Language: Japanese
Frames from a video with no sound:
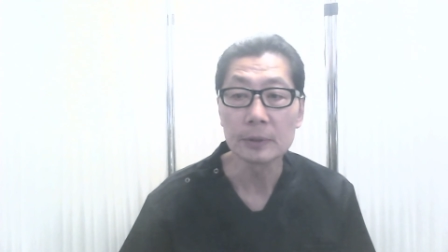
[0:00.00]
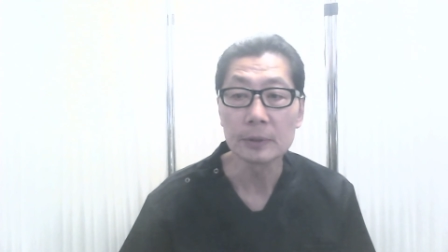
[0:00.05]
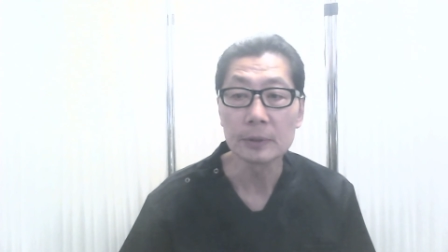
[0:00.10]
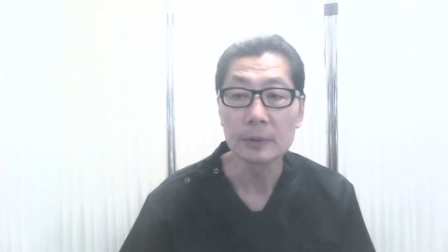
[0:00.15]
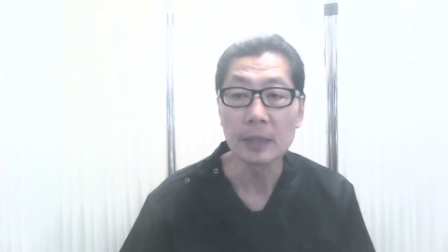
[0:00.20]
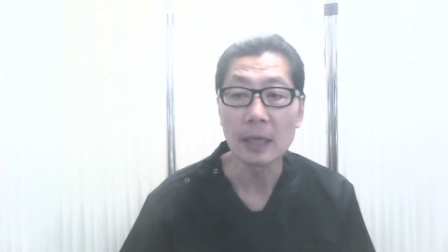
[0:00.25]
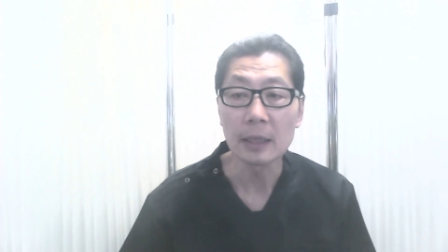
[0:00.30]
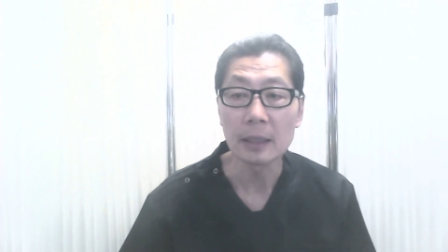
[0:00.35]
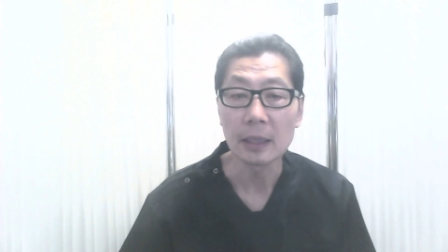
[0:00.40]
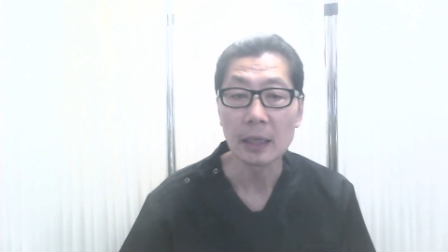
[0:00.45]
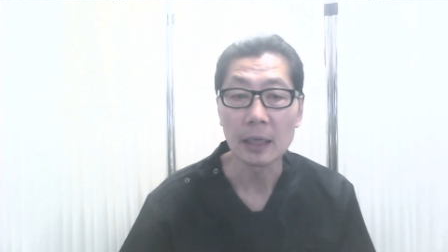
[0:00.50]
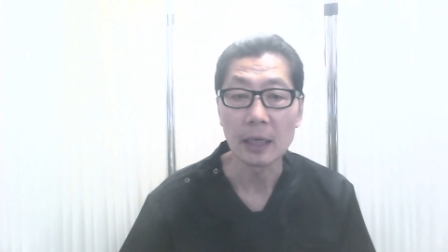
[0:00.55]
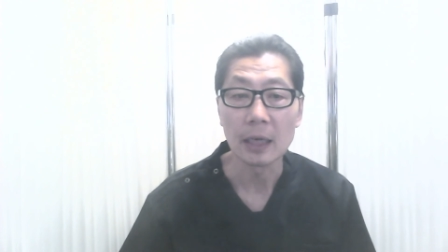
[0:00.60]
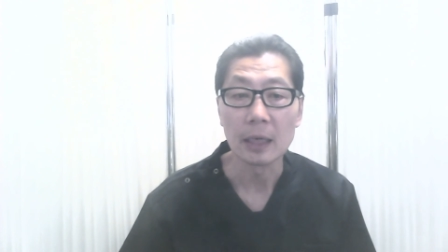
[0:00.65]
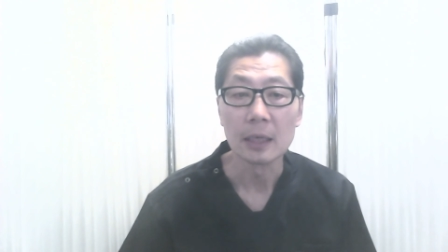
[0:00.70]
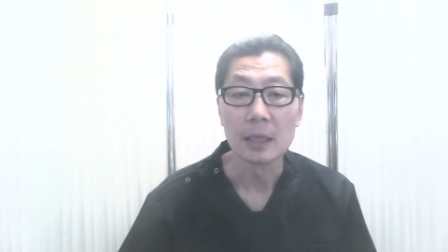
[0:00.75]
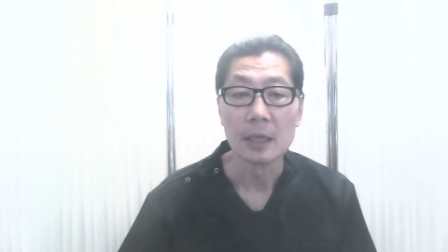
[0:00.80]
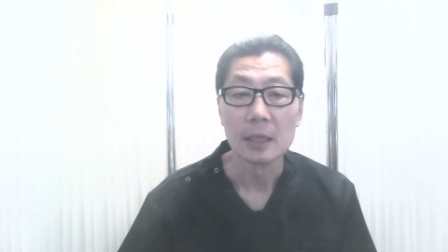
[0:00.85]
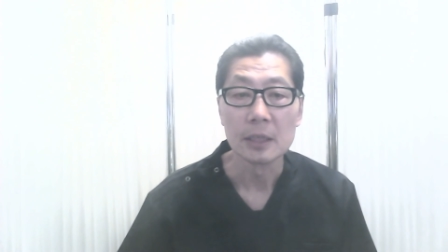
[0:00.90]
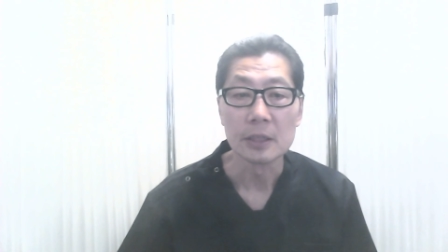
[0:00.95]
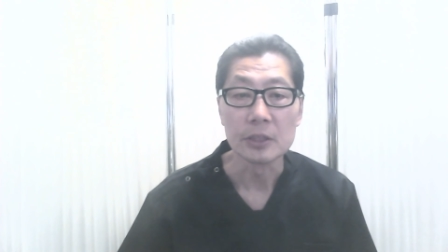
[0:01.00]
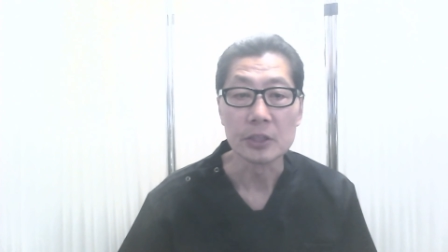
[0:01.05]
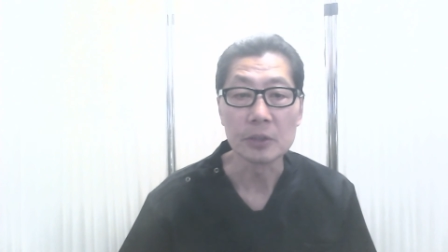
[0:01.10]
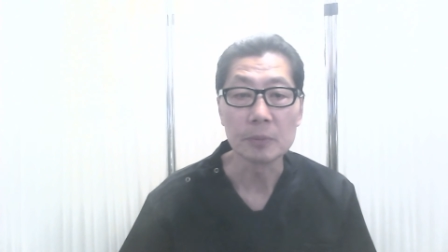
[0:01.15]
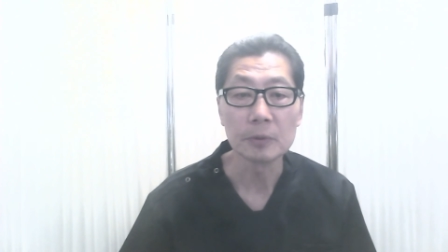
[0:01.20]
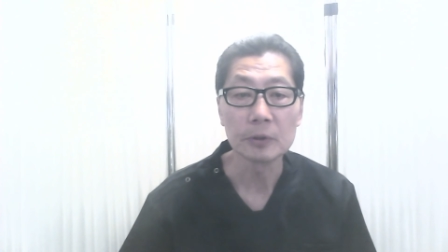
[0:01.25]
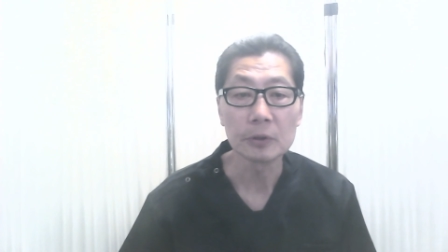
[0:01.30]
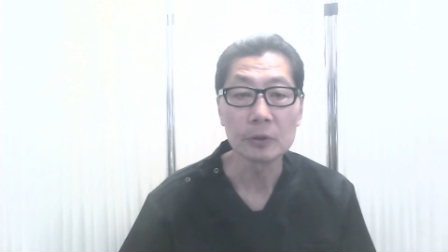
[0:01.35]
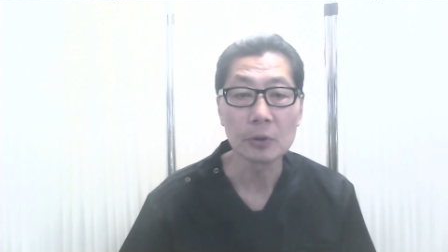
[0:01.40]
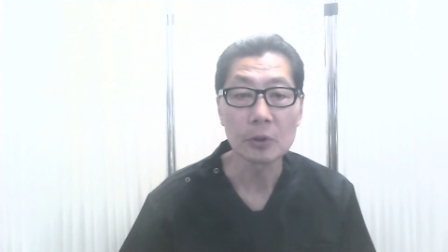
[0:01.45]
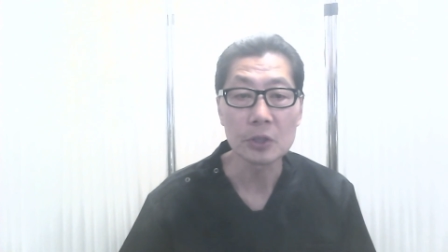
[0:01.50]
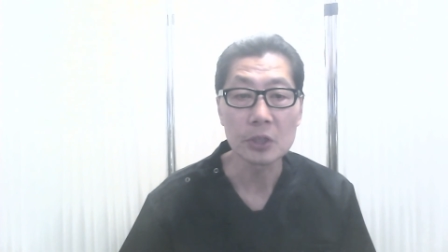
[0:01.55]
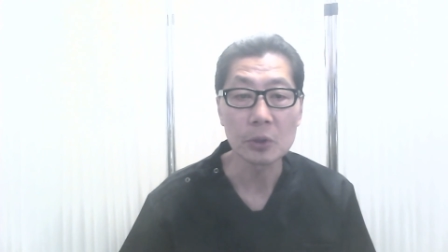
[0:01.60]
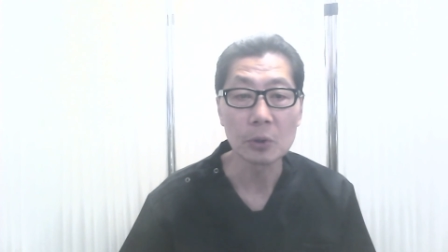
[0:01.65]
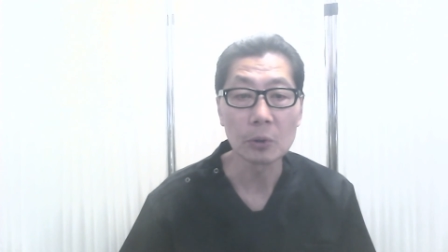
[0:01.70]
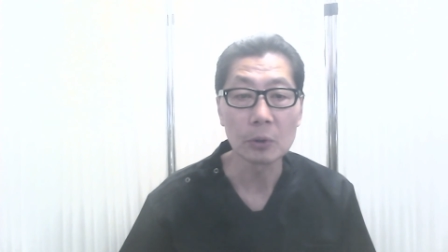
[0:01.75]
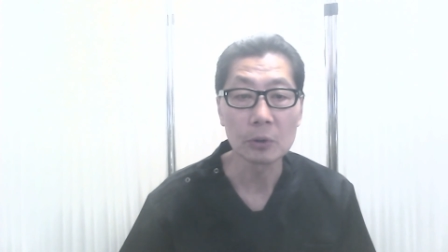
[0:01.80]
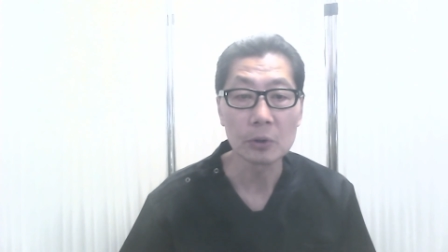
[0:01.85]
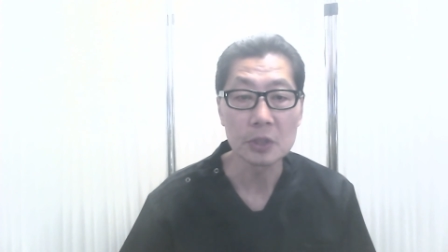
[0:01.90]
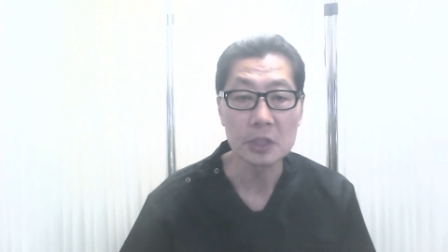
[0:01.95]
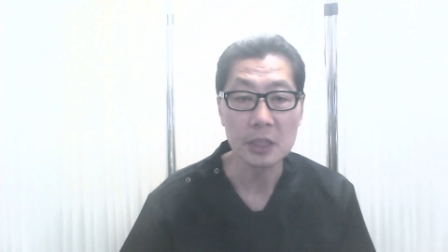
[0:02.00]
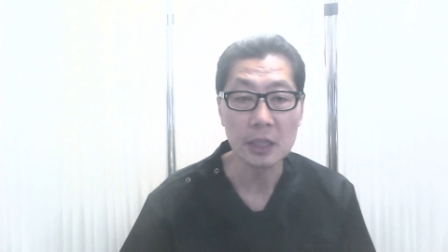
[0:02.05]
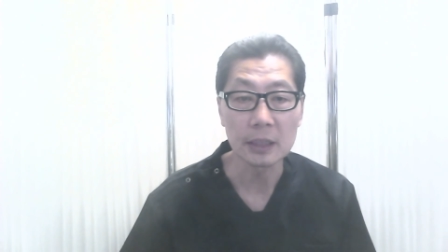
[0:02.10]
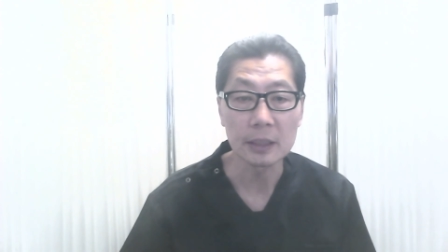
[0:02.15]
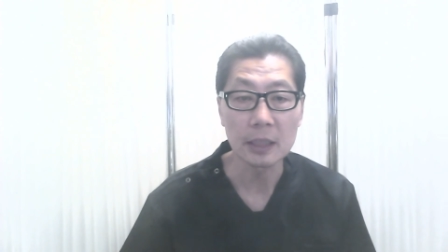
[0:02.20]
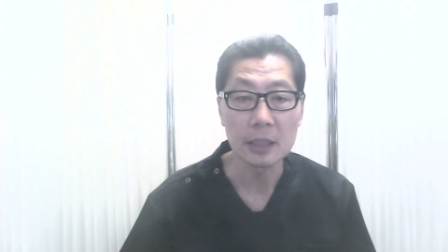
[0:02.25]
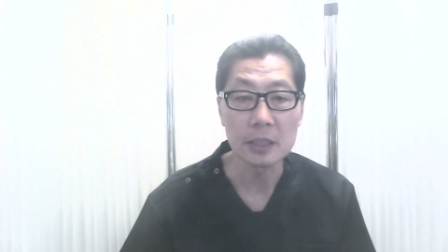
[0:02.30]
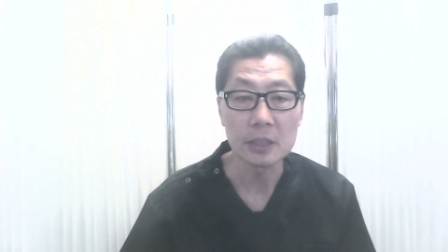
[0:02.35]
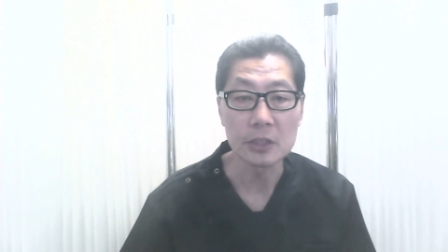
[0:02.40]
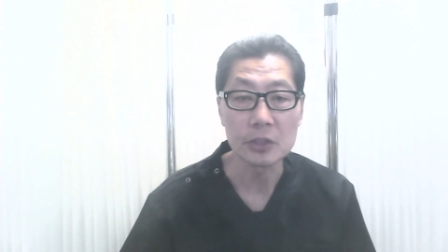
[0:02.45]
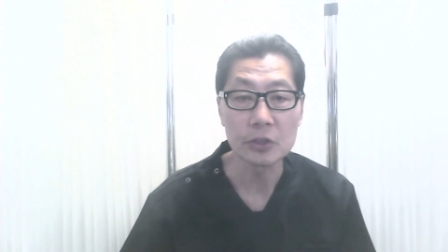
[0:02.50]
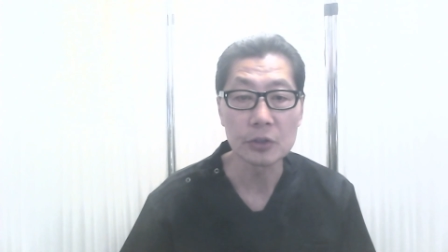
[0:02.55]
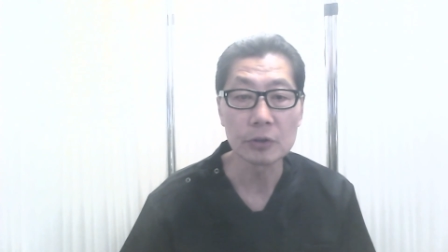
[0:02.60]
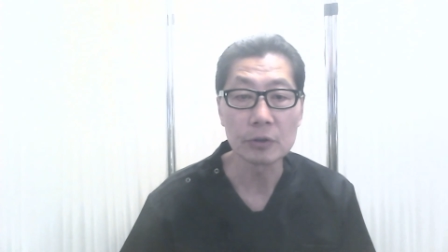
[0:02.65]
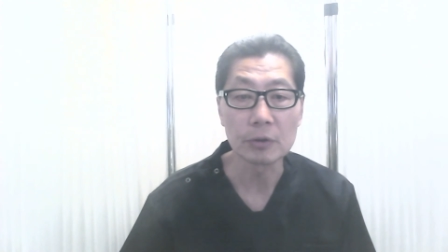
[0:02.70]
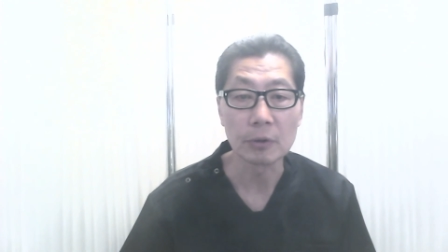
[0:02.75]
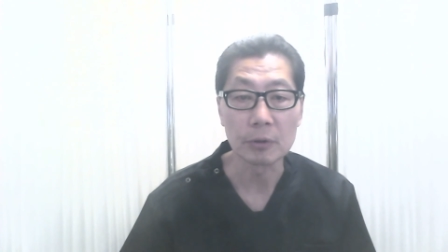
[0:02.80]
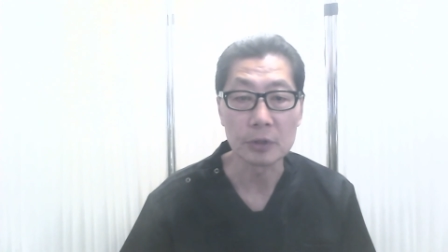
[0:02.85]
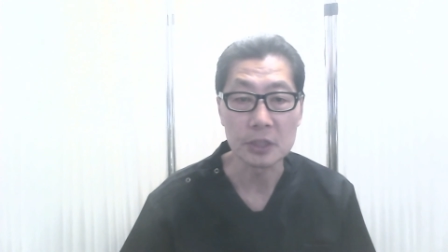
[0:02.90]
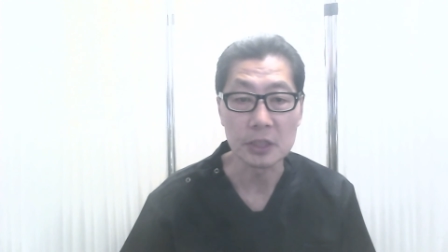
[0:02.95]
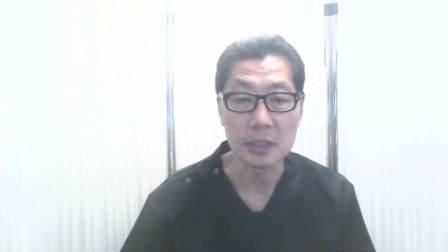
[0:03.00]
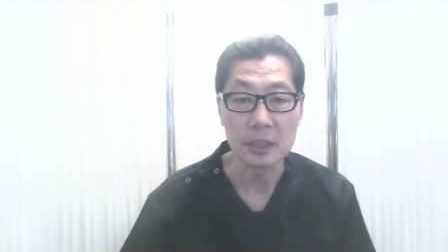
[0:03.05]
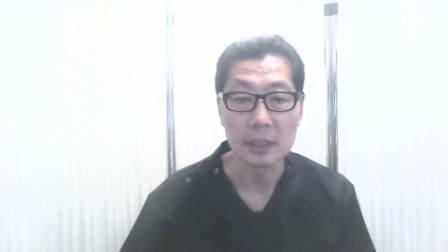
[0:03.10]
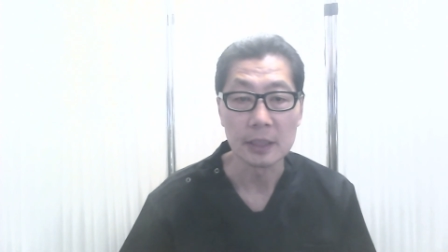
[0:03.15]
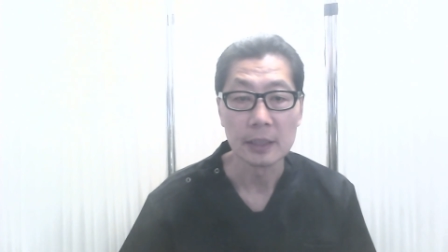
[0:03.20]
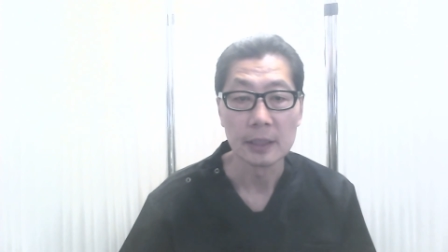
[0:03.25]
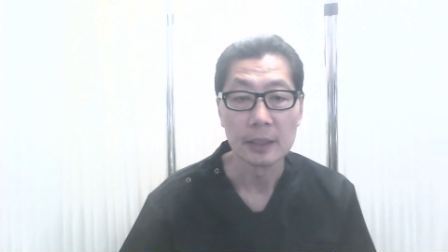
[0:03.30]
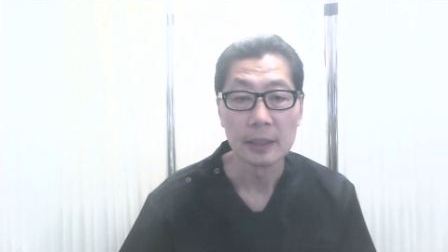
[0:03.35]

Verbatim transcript: 普段から自分の思考の仕方に注意をし、